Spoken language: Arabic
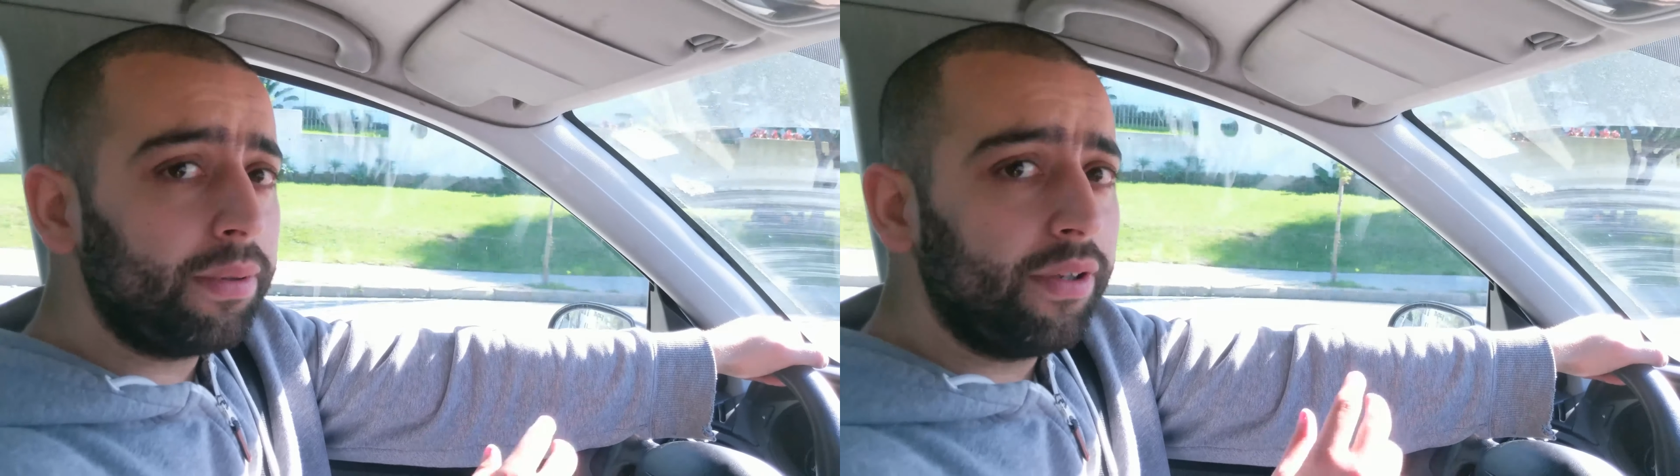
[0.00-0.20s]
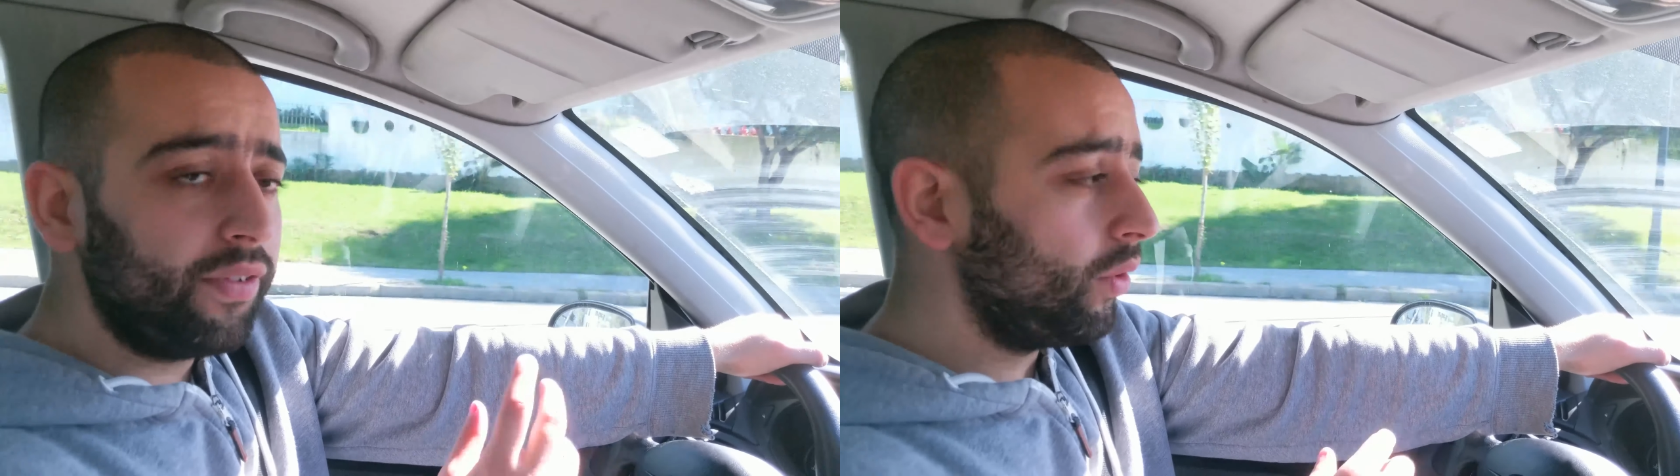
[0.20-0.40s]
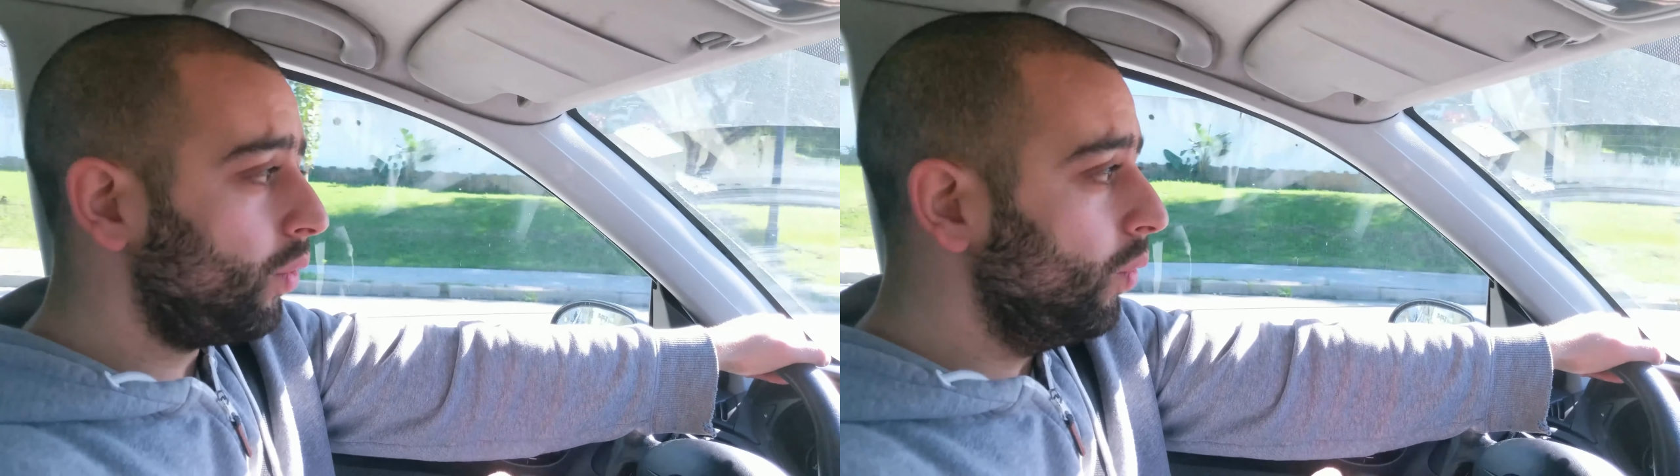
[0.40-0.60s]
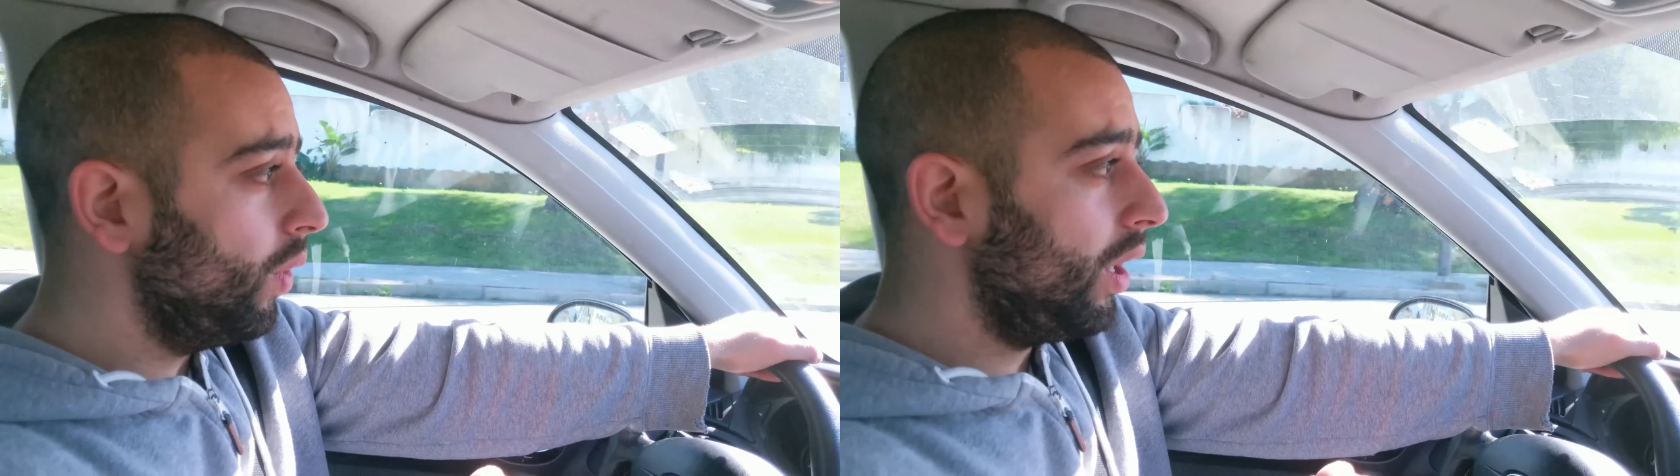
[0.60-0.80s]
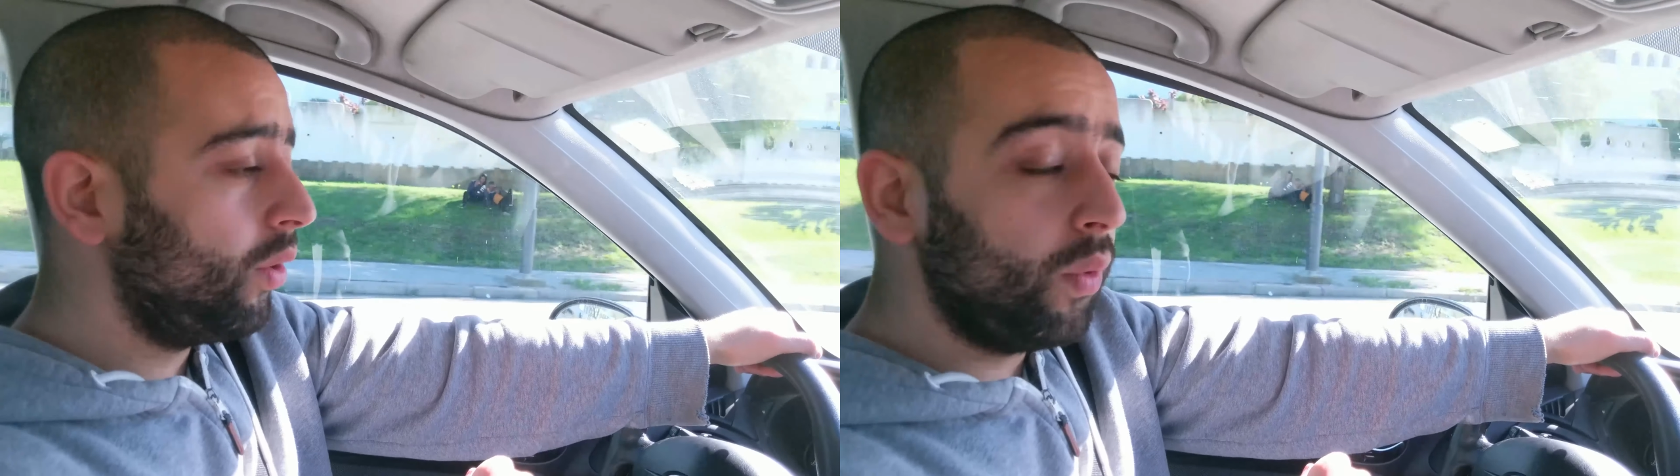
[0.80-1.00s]
في
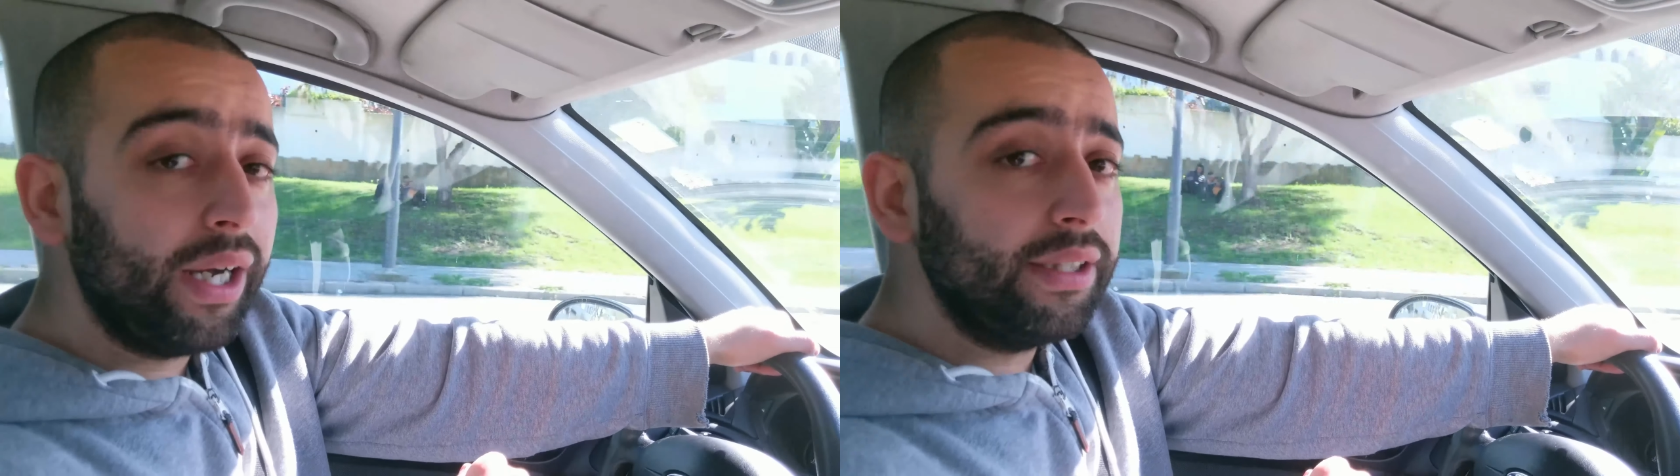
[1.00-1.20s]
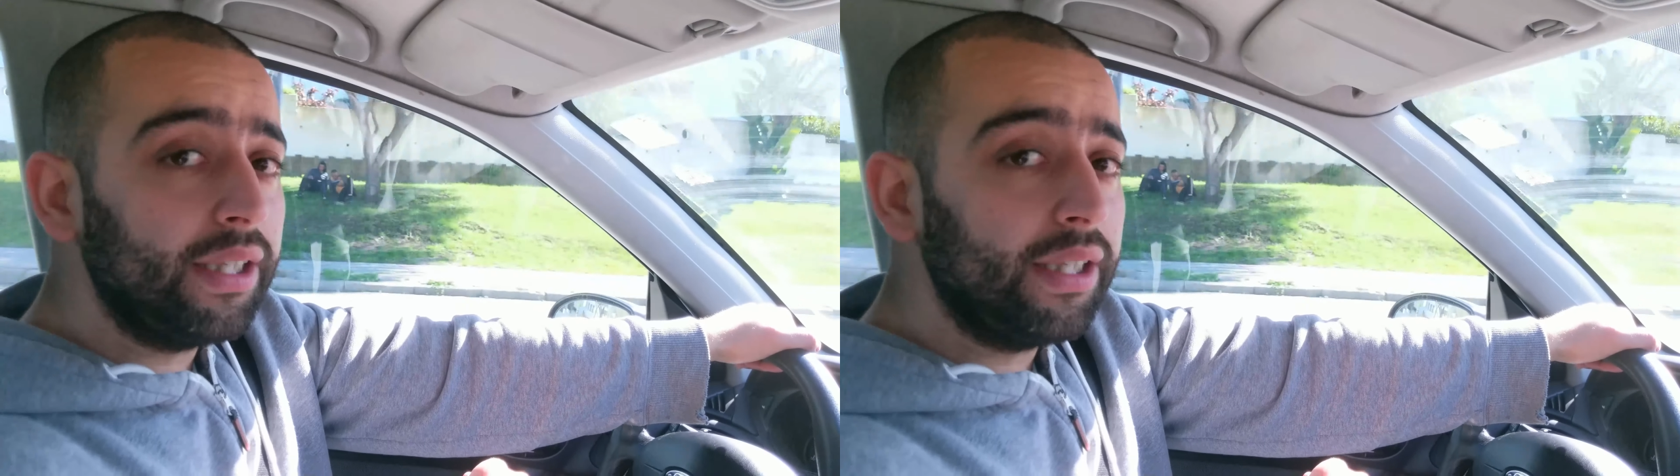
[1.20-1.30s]
القوة وأيضا